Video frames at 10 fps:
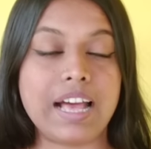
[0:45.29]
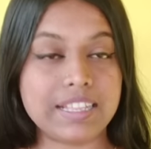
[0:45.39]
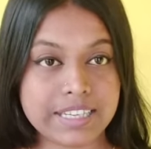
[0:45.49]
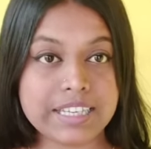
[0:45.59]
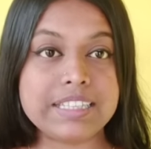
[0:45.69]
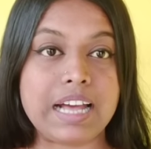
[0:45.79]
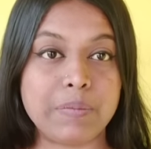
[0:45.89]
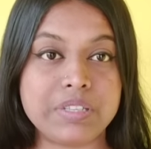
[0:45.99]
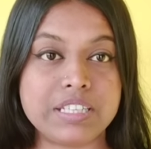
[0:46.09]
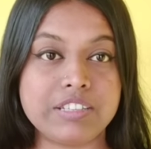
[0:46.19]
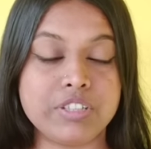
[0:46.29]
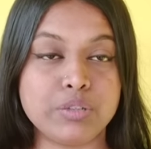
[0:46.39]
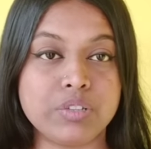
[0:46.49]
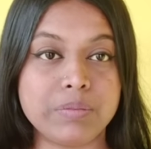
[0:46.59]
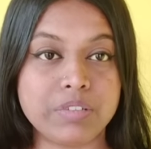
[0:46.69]
আজকে আমি যেই
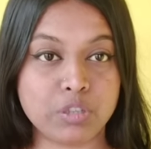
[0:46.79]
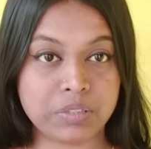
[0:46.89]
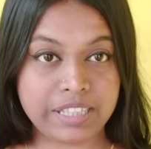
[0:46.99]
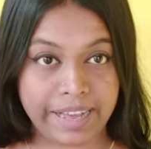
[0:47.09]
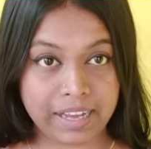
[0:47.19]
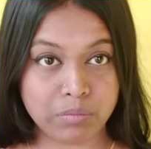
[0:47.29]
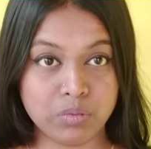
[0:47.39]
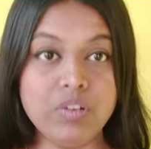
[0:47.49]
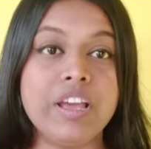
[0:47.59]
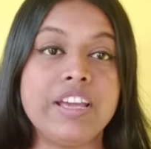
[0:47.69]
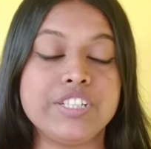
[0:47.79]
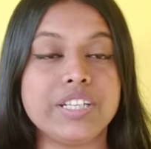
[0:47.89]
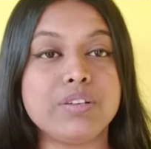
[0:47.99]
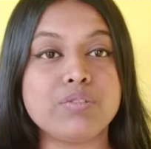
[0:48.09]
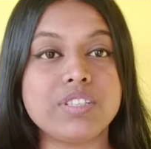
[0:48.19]
ভিডিও ক্লিপটা তোমাদের দেখাবো
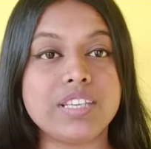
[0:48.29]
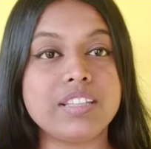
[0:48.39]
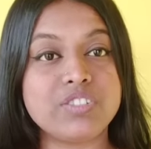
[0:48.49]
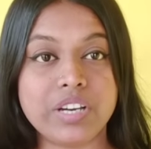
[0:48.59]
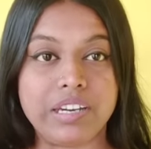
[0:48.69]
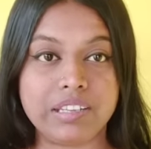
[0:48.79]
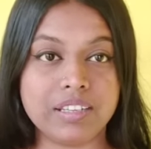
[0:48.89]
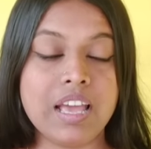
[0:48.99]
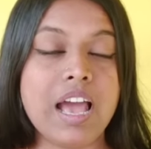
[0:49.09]
সেটা হচ্ছে গিয়ে থ্রেডিং